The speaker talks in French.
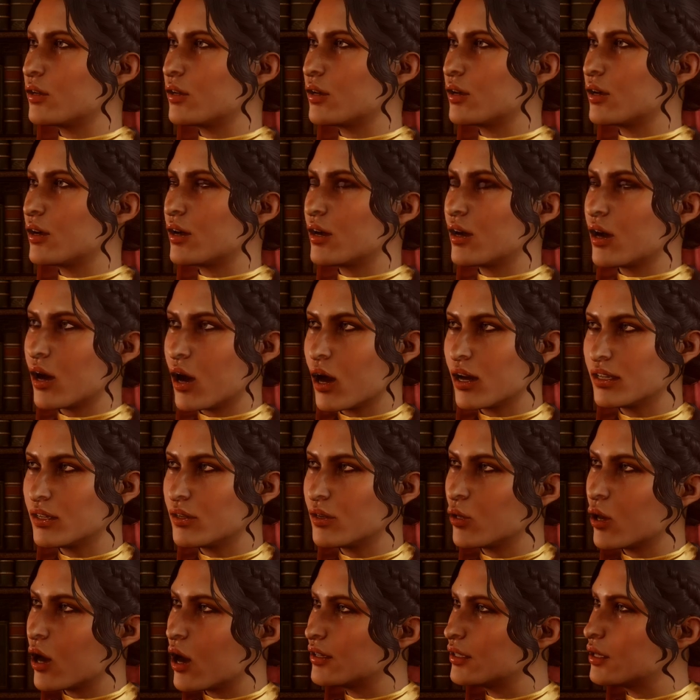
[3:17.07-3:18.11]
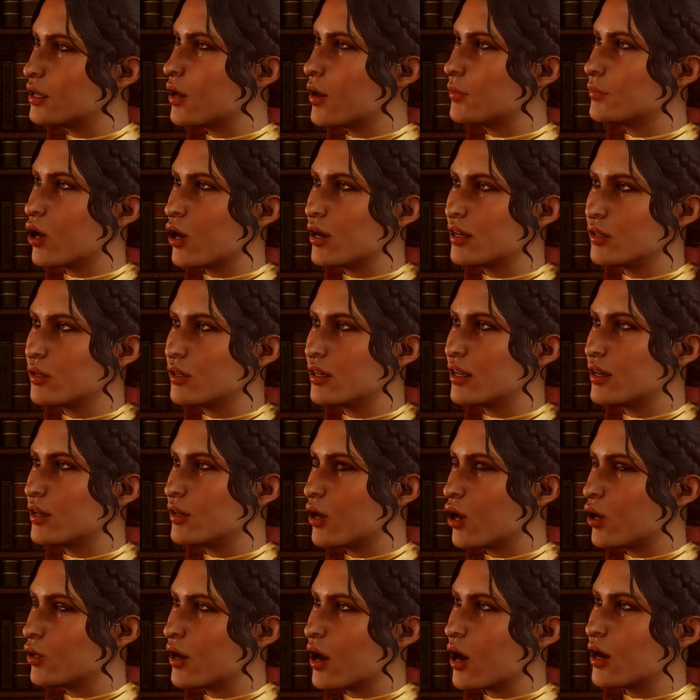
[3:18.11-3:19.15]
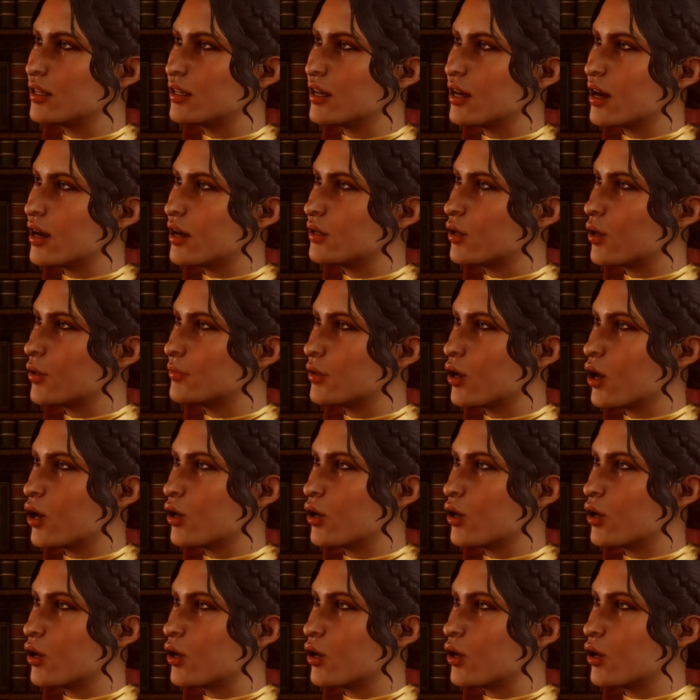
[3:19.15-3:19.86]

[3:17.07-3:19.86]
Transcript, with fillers: La situation politique d'Orlaïs est au bord de